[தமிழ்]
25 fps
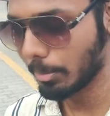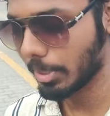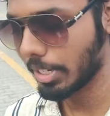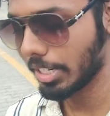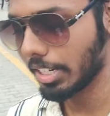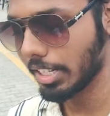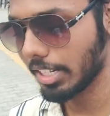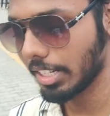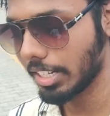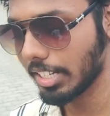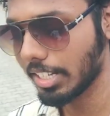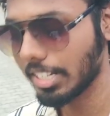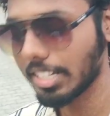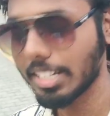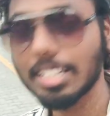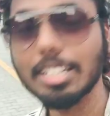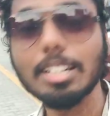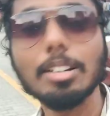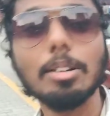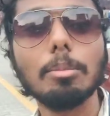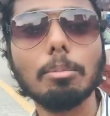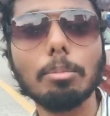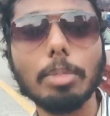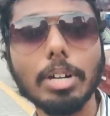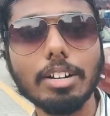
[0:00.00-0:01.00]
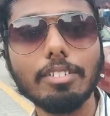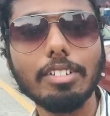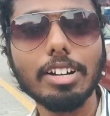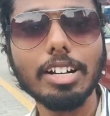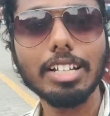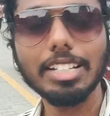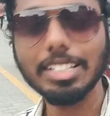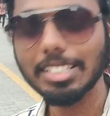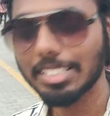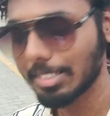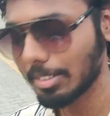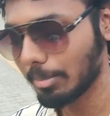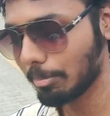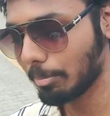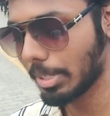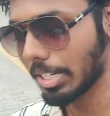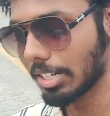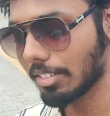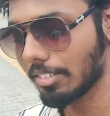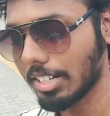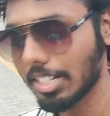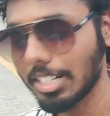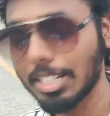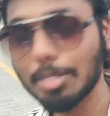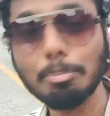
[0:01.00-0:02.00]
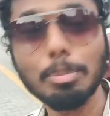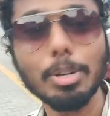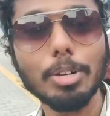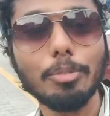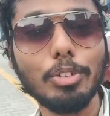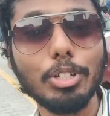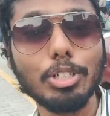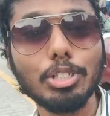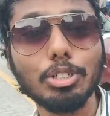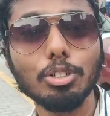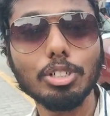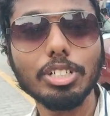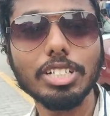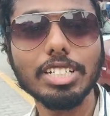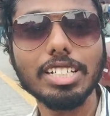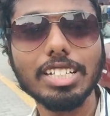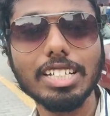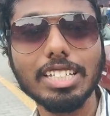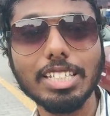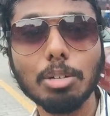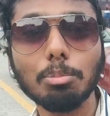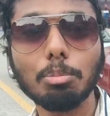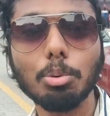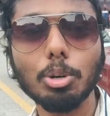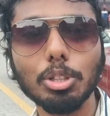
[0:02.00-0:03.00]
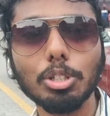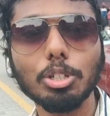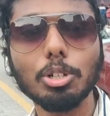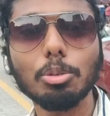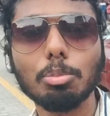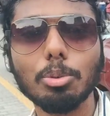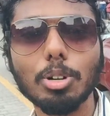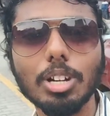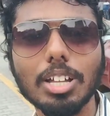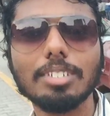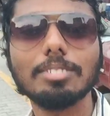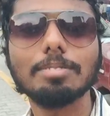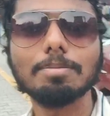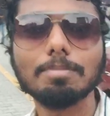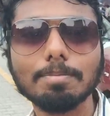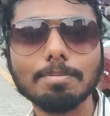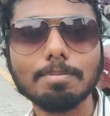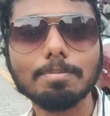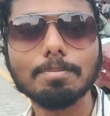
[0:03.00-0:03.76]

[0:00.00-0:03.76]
பட்டு பரவாயில்ல பரவாயில்ல ப்ரிவியூ ஷோக்கு இதை பொறுத்துட்டு போகலாம்